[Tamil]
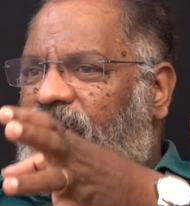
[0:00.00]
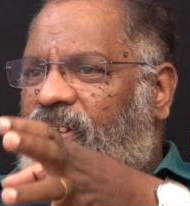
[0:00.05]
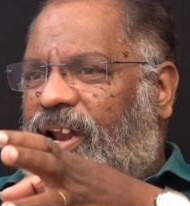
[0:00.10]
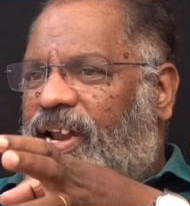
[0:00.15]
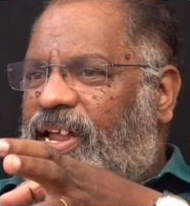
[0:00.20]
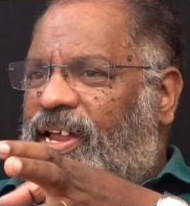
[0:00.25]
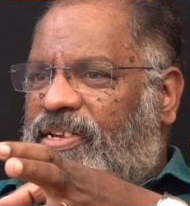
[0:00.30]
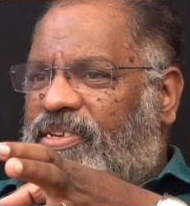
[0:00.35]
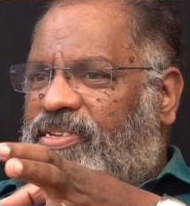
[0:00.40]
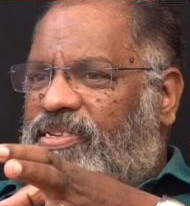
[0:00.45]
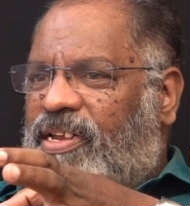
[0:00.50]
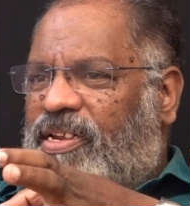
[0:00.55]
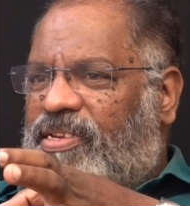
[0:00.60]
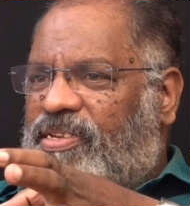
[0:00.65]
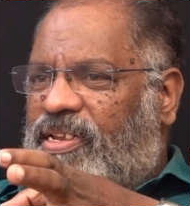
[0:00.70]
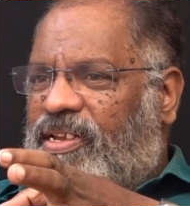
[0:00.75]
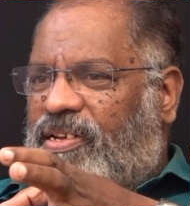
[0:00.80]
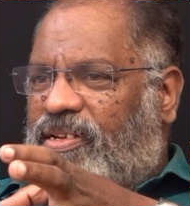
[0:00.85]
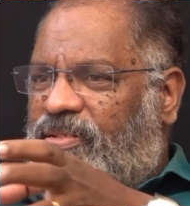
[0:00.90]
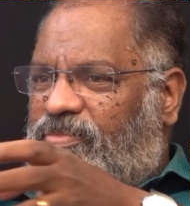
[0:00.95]
நல்லா இருந்துச்சு
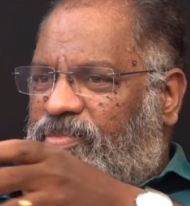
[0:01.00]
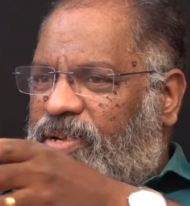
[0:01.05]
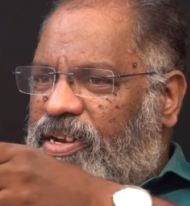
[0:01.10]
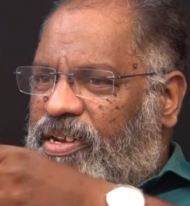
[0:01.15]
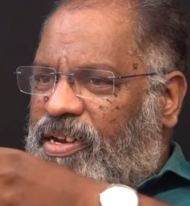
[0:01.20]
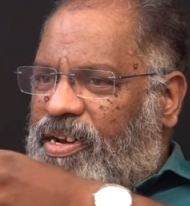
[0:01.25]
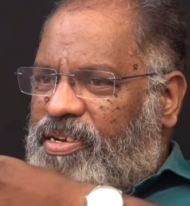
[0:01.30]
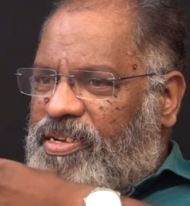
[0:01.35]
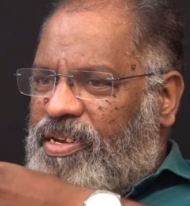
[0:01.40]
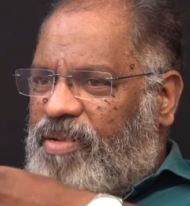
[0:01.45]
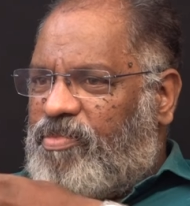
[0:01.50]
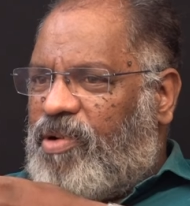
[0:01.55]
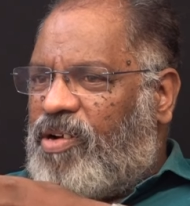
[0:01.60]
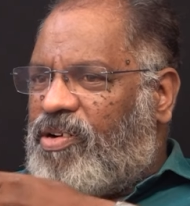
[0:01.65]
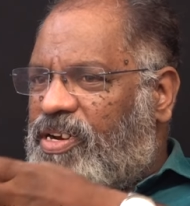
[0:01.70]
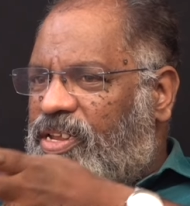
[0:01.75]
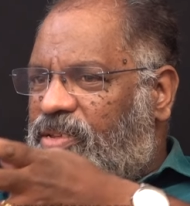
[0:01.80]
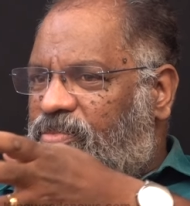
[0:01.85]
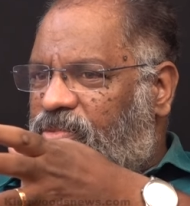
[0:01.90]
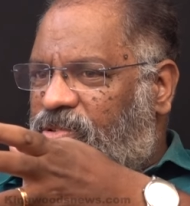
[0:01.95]
அந்த மாதிரி இந்த
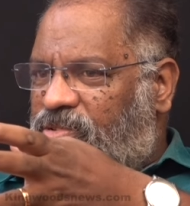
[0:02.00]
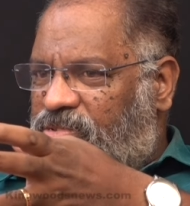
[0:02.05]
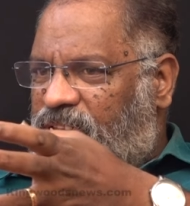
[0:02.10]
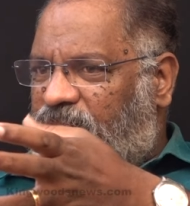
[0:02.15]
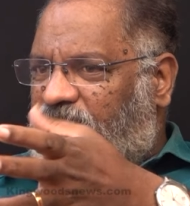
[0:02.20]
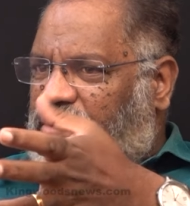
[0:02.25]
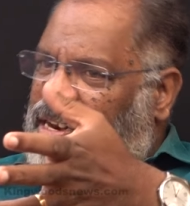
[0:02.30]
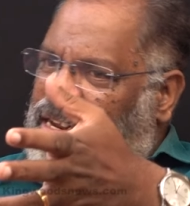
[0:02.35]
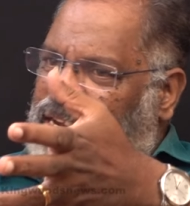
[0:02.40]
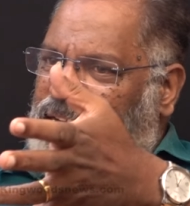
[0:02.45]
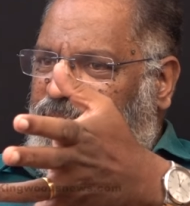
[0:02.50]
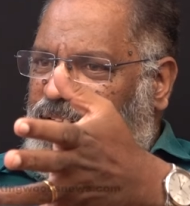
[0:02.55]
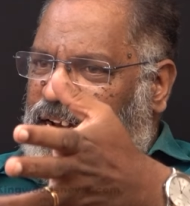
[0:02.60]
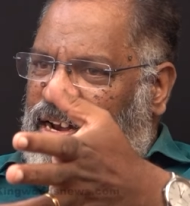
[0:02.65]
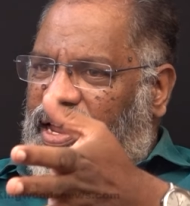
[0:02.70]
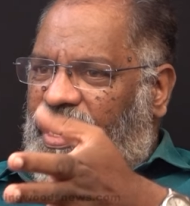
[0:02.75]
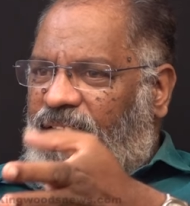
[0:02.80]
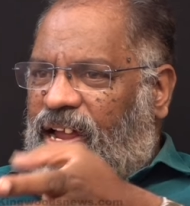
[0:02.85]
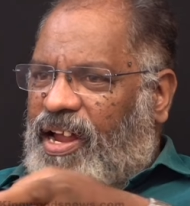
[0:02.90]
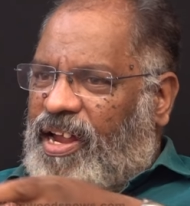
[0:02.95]
மகுடி மியூசிக் மாதிரி இருக்குது
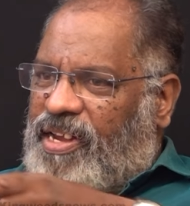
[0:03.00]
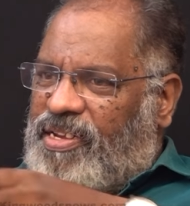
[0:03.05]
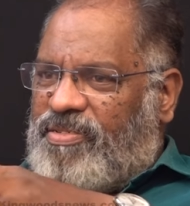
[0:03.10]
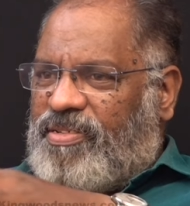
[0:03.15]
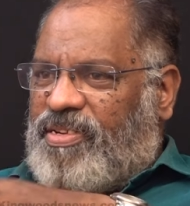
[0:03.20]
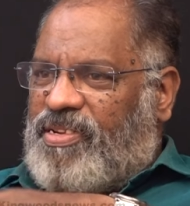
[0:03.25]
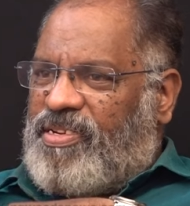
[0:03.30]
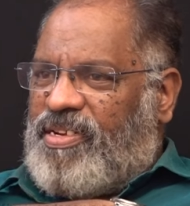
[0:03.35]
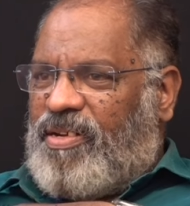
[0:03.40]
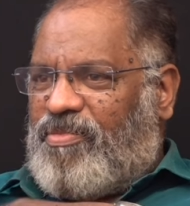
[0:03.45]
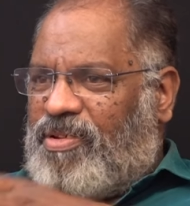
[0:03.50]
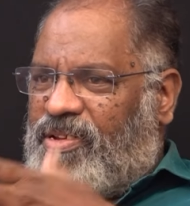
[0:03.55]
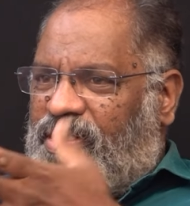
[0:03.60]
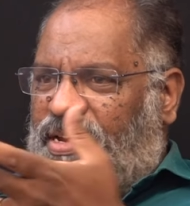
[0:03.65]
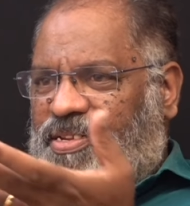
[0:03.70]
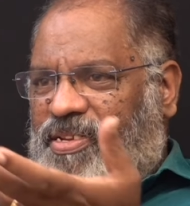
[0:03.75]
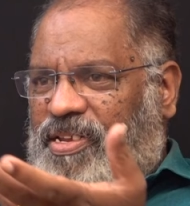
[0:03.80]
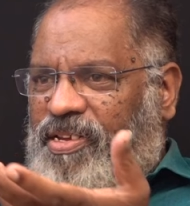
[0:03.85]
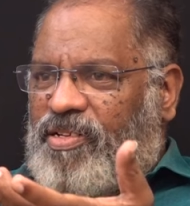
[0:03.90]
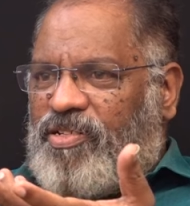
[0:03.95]
இல்லையா அது வந்து நமக்கு
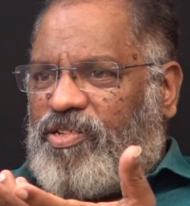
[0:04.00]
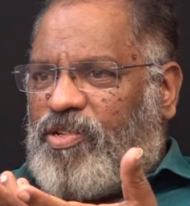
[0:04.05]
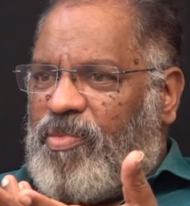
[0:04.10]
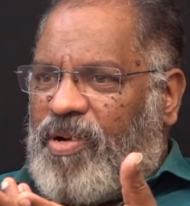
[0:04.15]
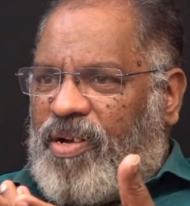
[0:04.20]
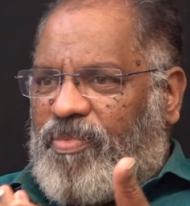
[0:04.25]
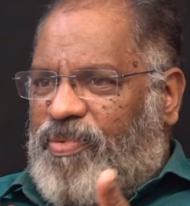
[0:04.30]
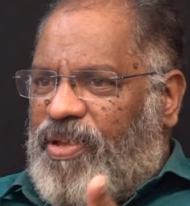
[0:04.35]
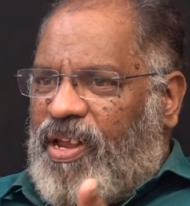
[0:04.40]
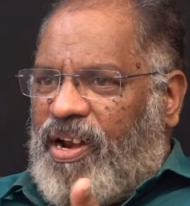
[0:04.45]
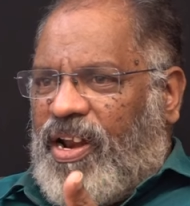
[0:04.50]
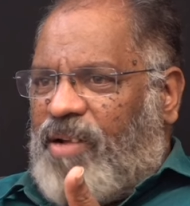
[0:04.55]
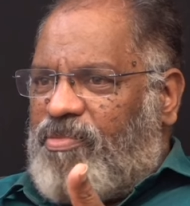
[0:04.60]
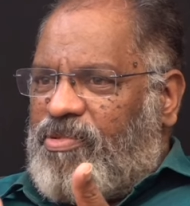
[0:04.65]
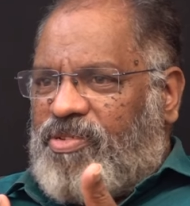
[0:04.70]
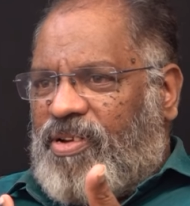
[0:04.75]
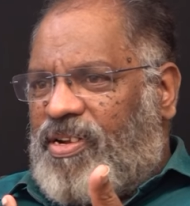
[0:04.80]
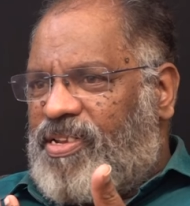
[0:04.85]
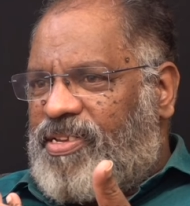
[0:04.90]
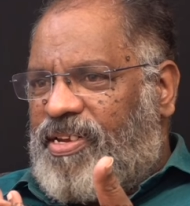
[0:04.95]
அந்த இன்ஸ்ட்ருமெண்ட் பேர்லாம்
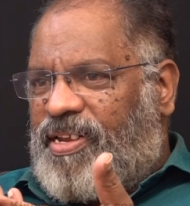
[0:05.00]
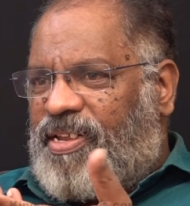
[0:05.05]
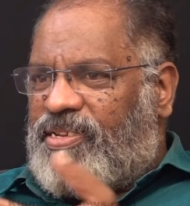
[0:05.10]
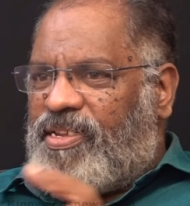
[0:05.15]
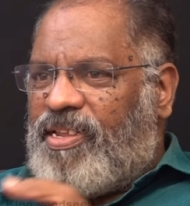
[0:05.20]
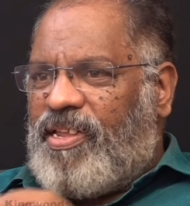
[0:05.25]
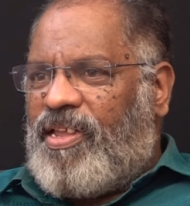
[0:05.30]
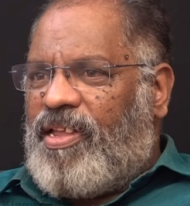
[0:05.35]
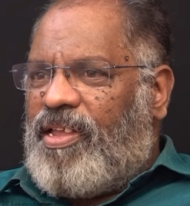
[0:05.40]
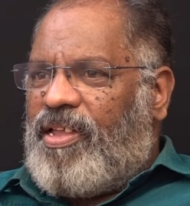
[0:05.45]
நமக்கு சொல்ல தெரியாது